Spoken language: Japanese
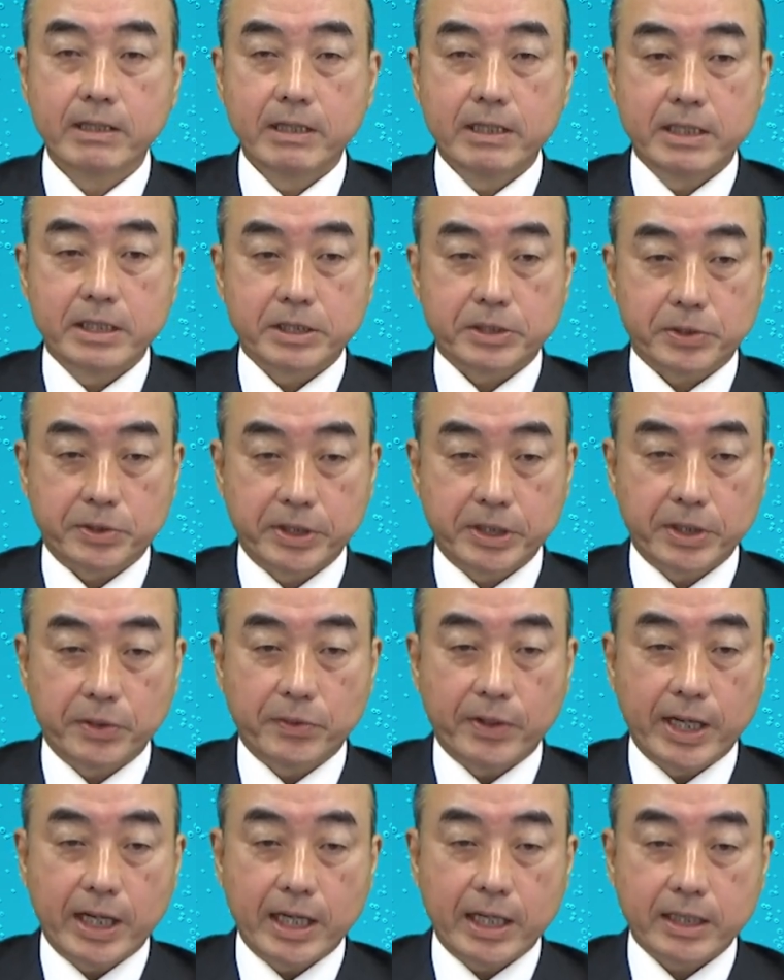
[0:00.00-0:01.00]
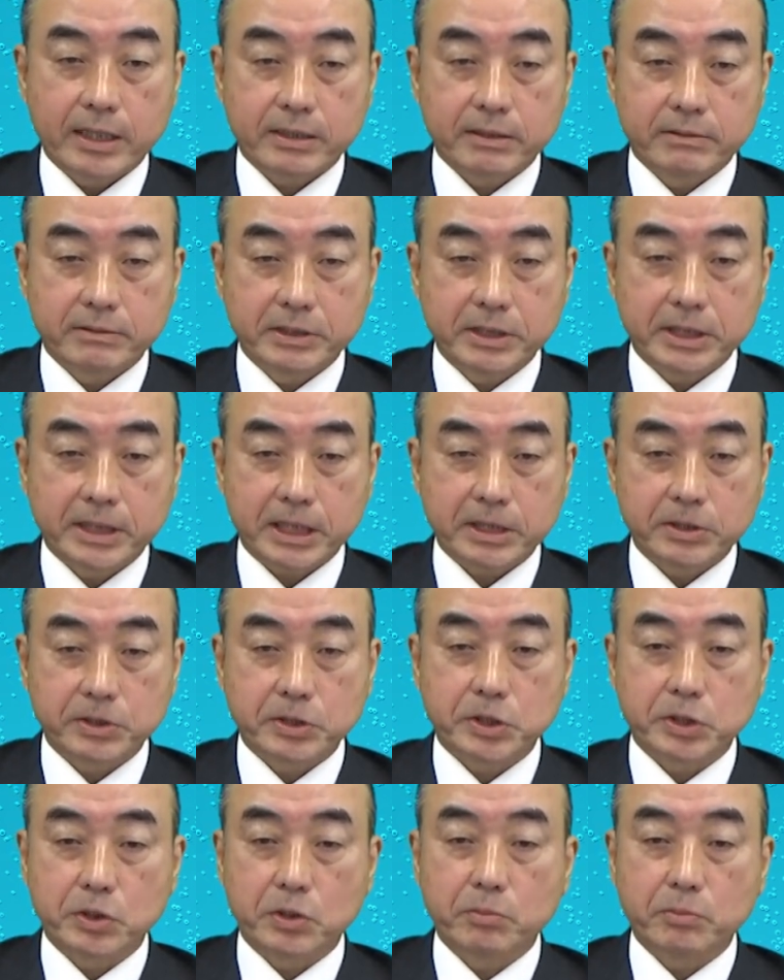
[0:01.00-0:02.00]
それでは国さず
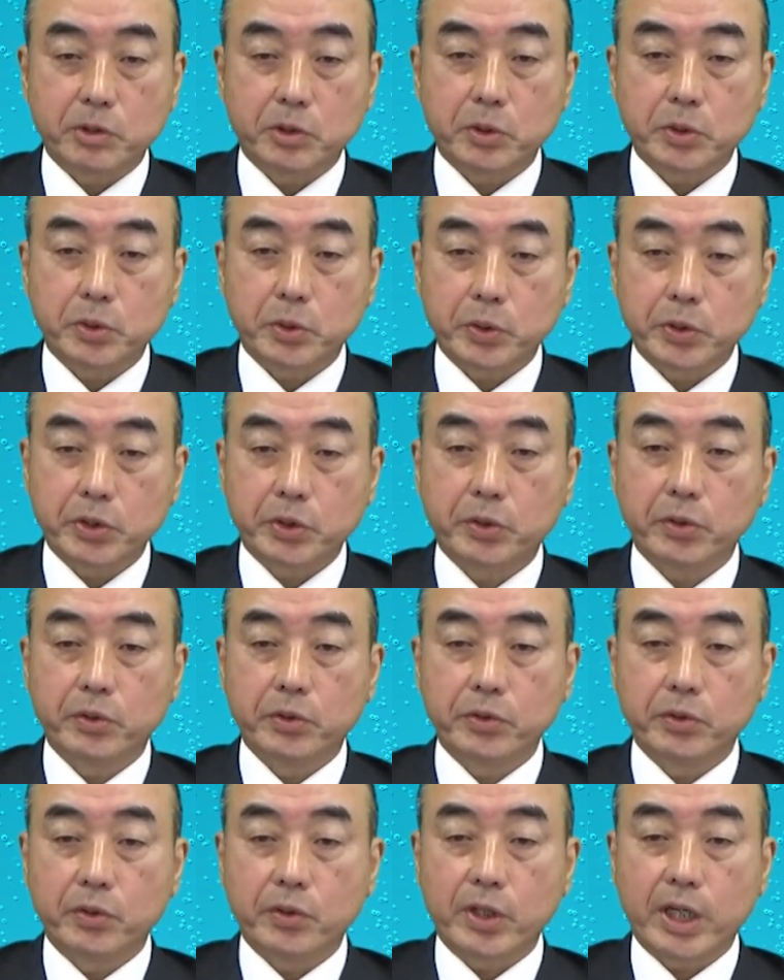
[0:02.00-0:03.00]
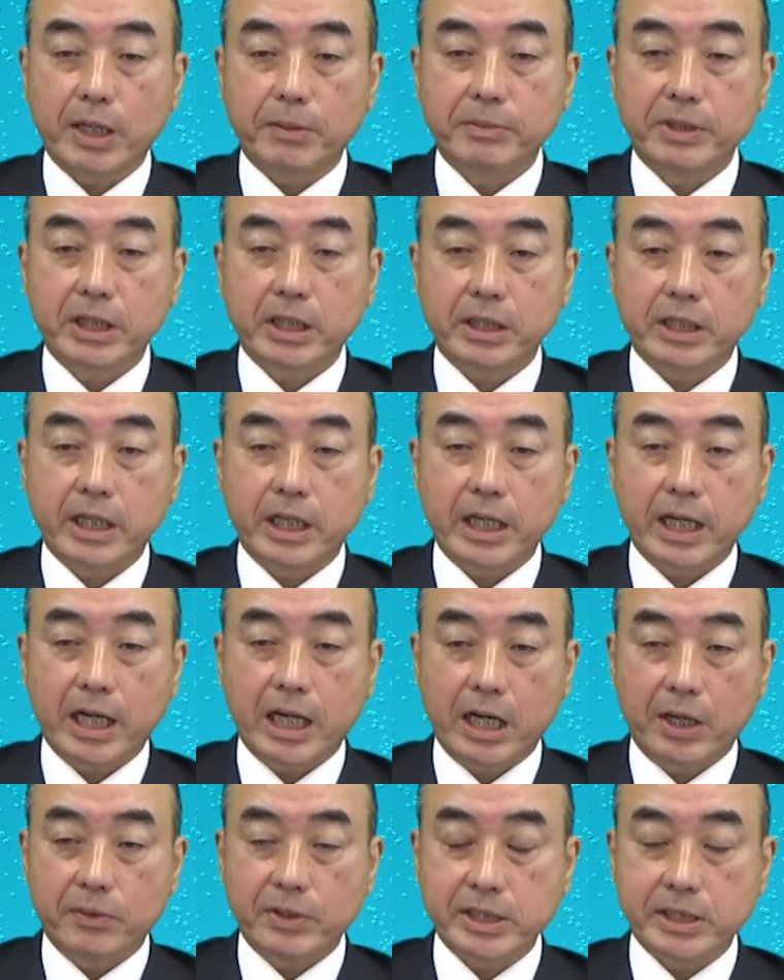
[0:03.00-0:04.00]
ちの御事以降の神名で
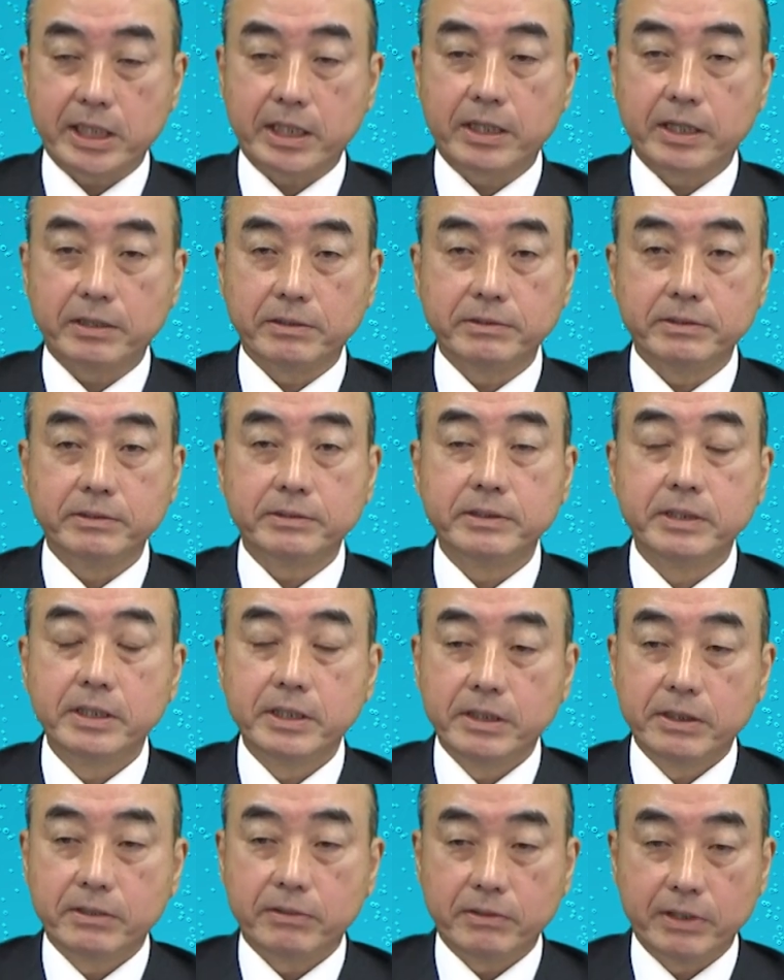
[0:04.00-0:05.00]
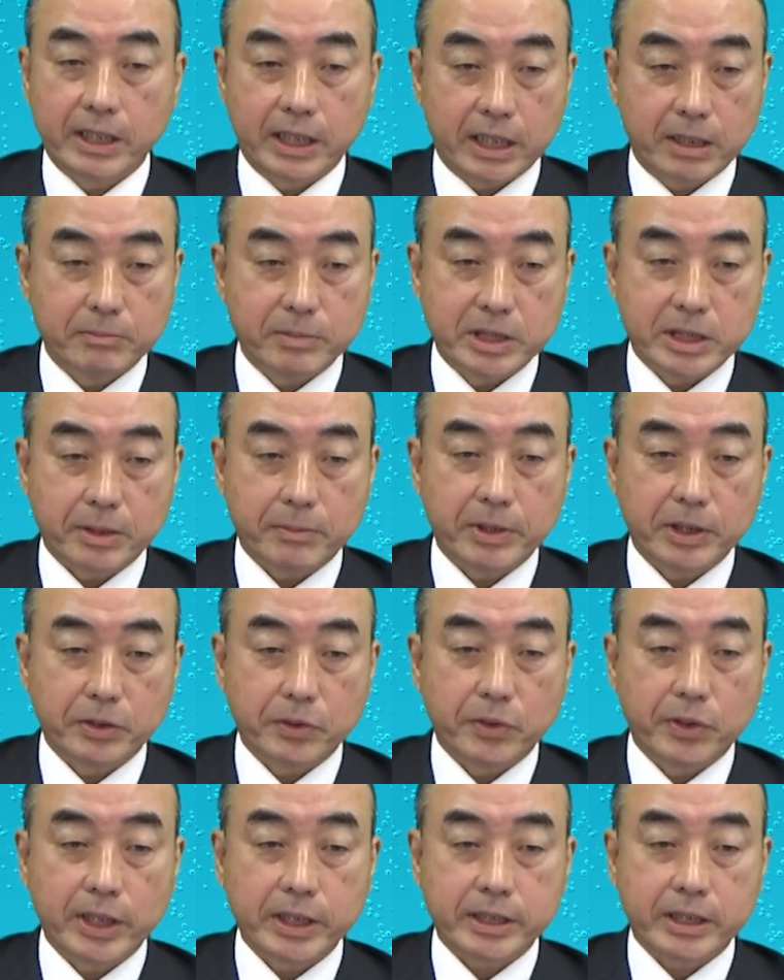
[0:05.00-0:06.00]
表される親神様
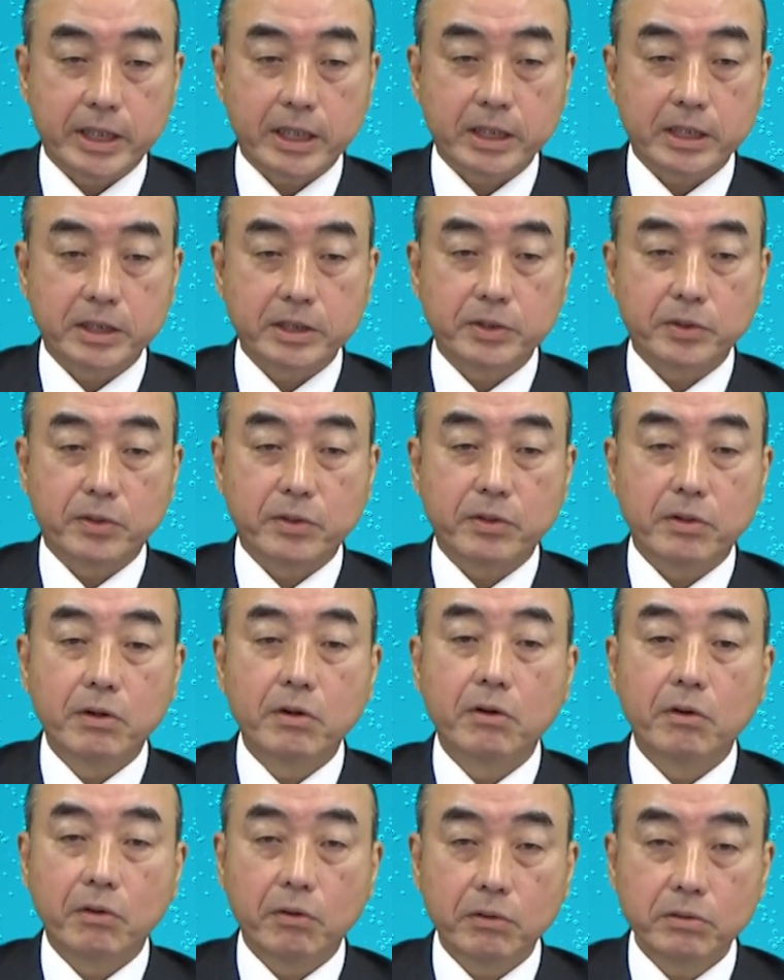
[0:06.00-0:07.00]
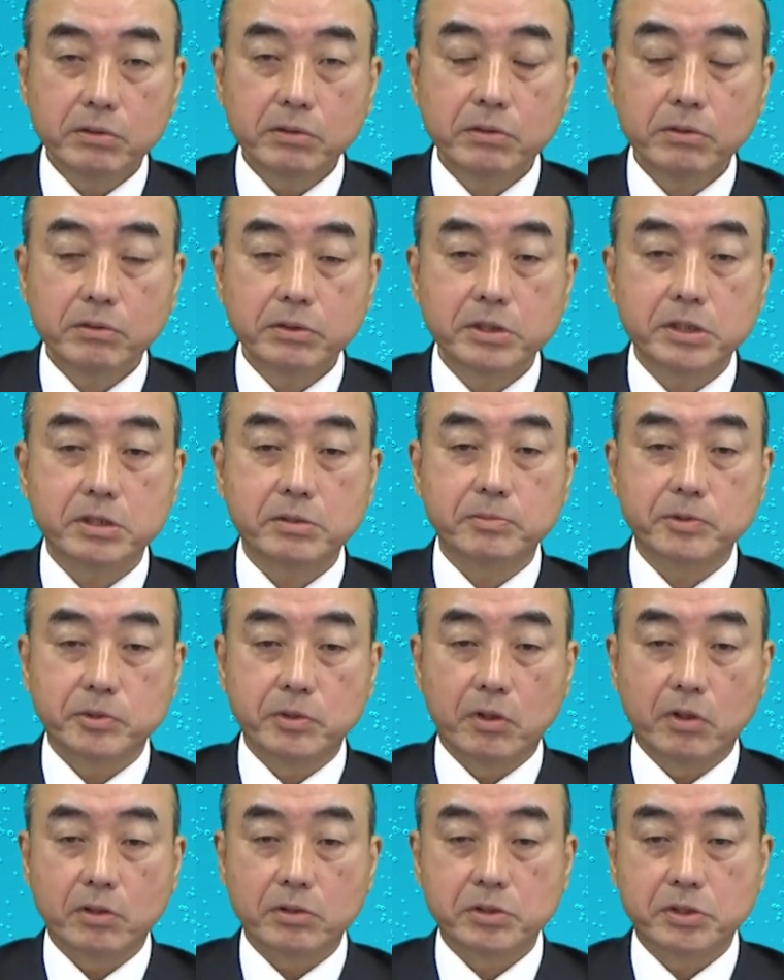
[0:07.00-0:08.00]
のお働きのほんの一部
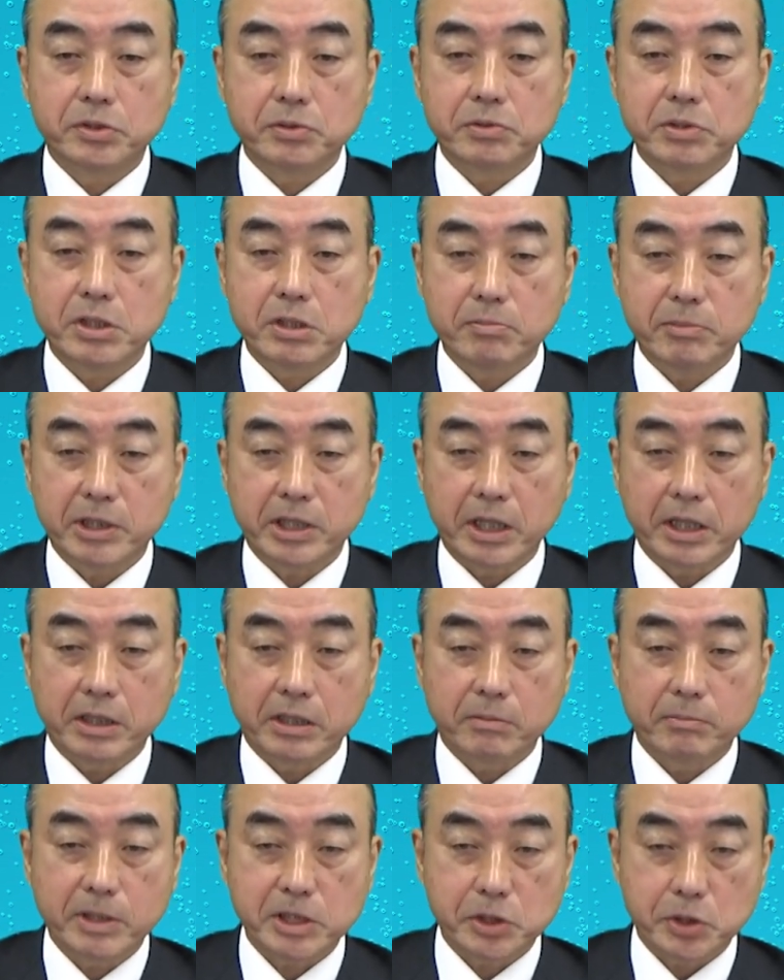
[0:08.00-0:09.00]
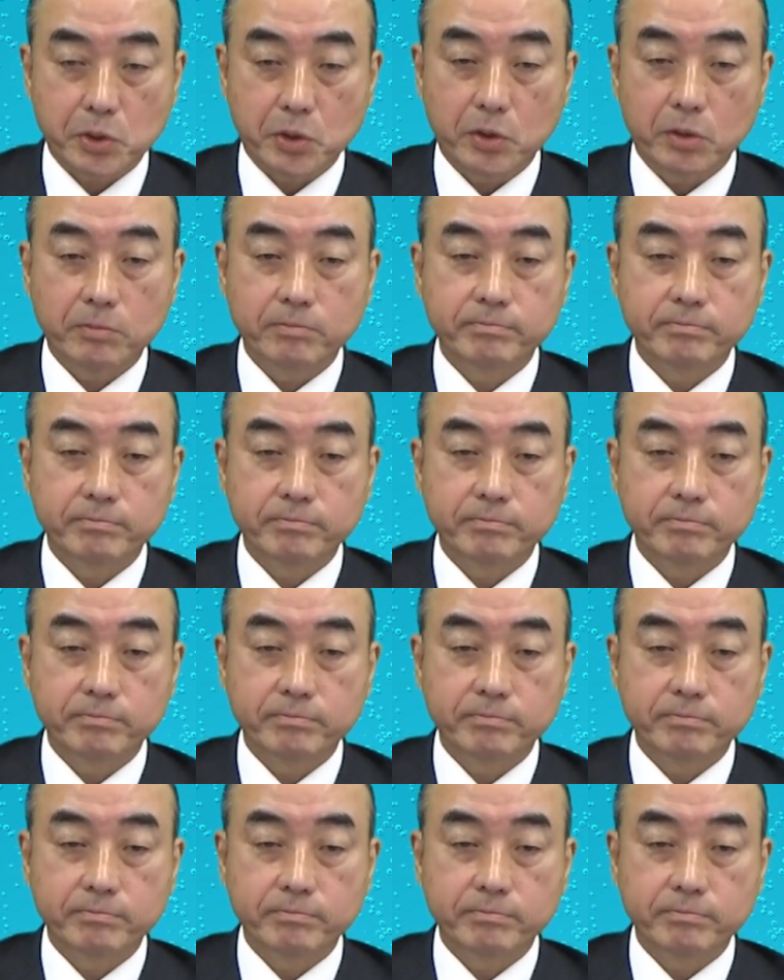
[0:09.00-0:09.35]
を順に見ていきましょう。